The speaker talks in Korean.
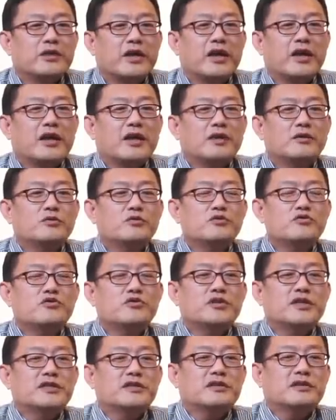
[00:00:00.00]
내
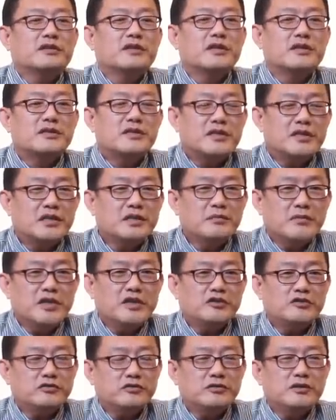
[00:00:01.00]
우주에서 지금
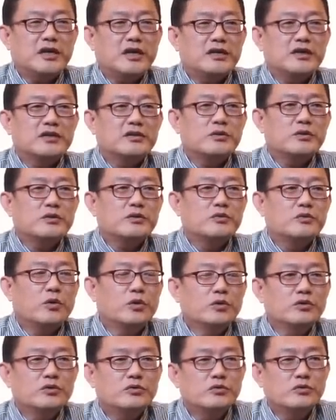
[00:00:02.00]
이 순간에도
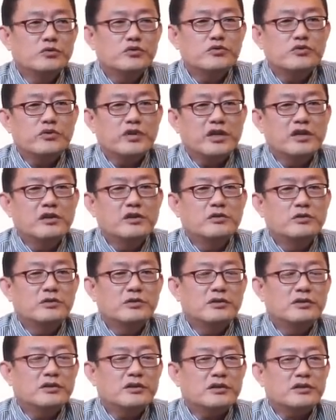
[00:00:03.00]
온 우주
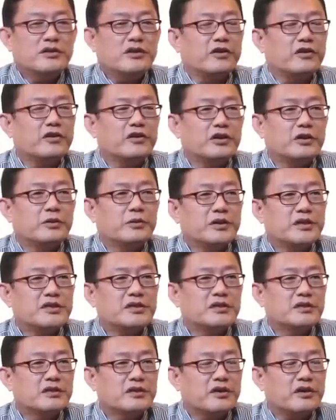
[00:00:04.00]
인류를 경영하고
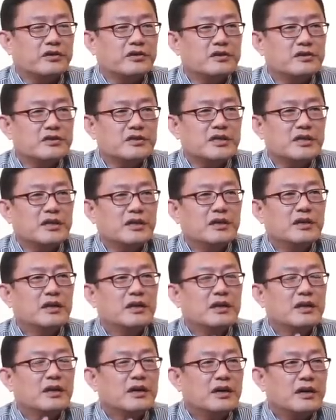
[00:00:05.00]
계시는 경영자
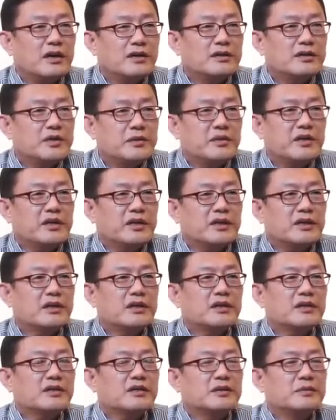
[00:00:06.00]

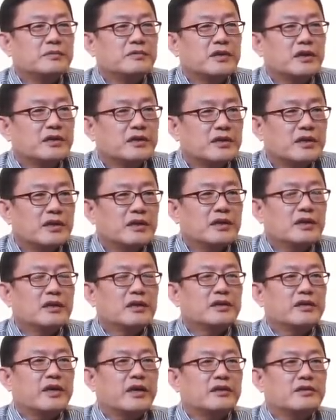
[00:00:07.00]
하느님이니까 그분한테
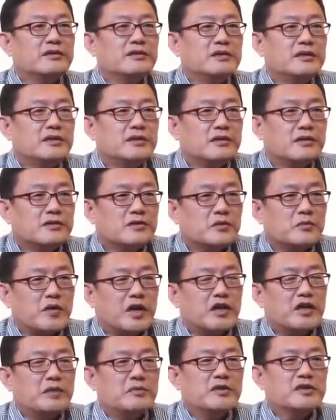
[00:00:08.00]
내 근심 걱정
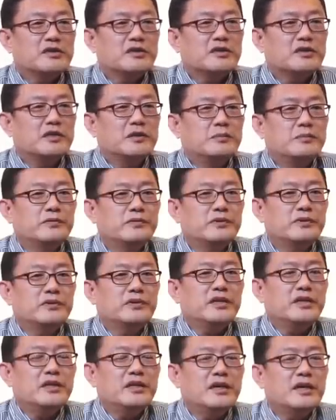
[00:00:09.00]
맡기면서
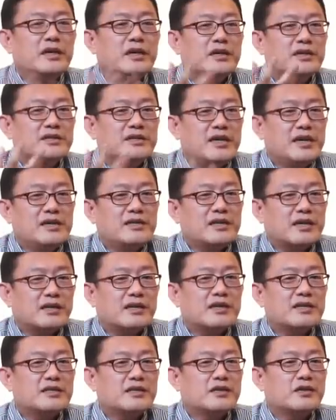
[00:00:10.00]
그분이 제일
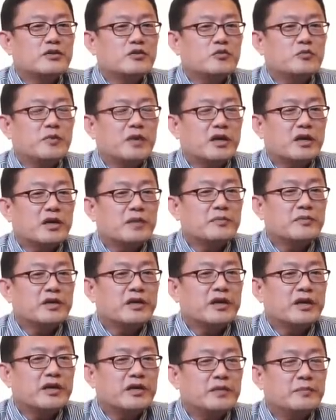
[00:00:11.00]
잘하시는
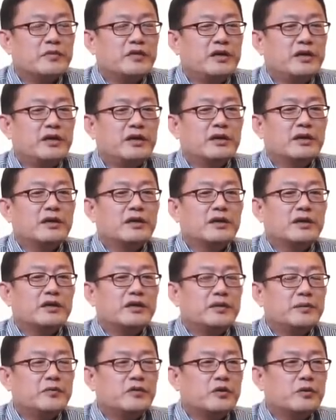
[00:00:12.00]
육바라밀의 힘의
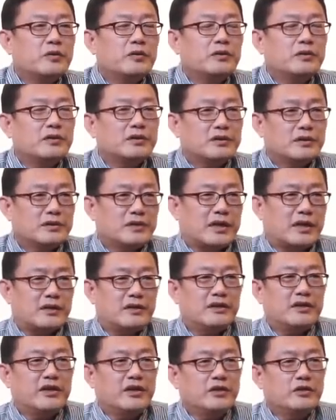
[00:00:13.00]
힘으로
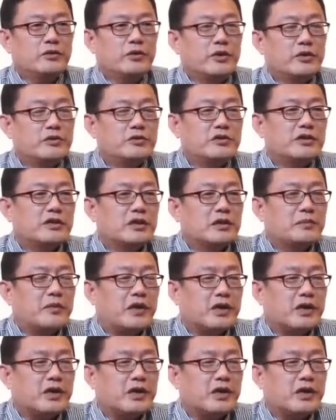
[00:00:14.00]
나를 인도해 주시길